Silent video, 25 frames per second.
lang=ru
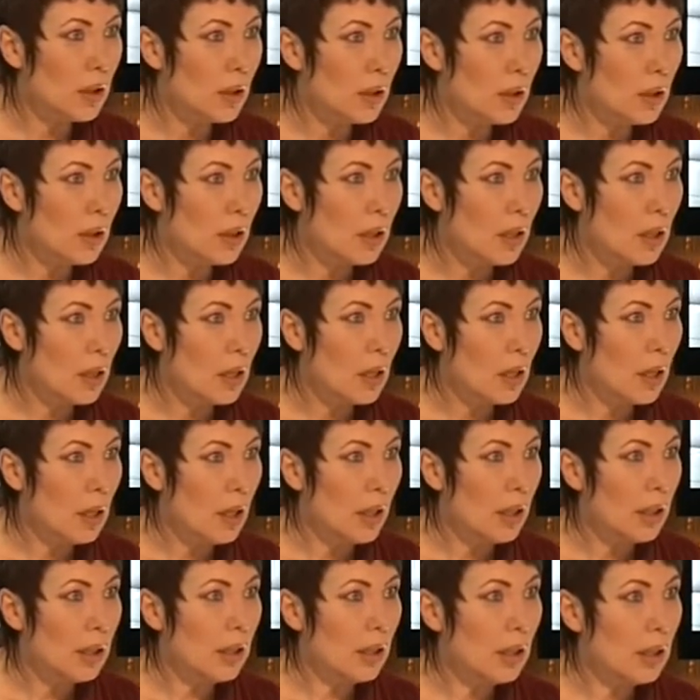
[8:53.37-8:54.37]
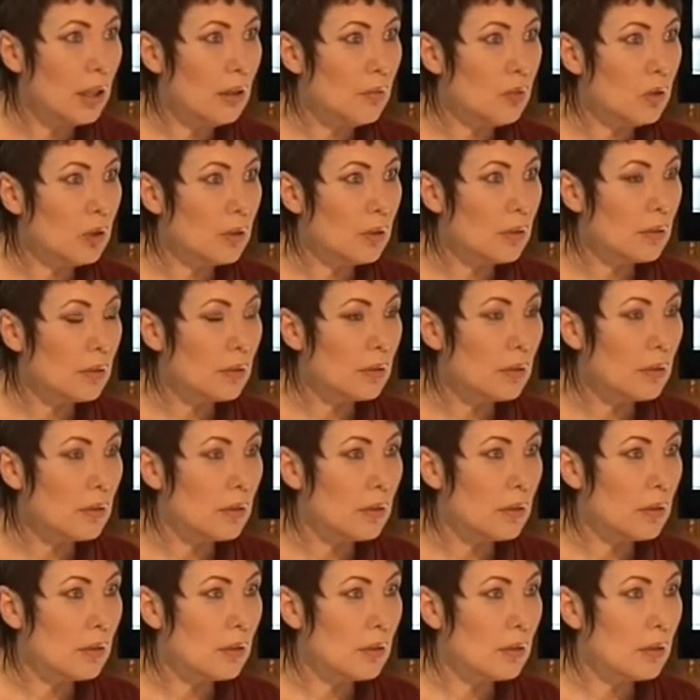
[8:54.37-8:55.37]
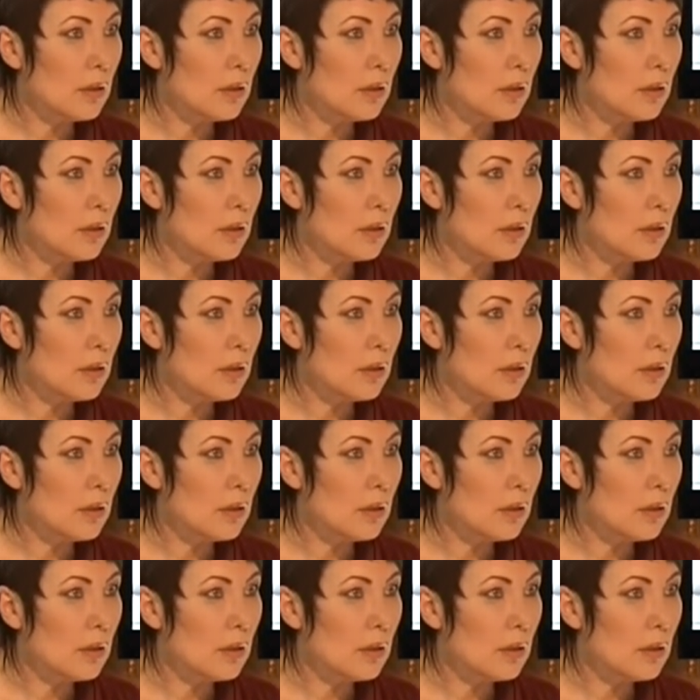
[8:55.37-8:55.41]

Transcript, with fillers: Вы сейчас вы подали им и хорошую вот, идею.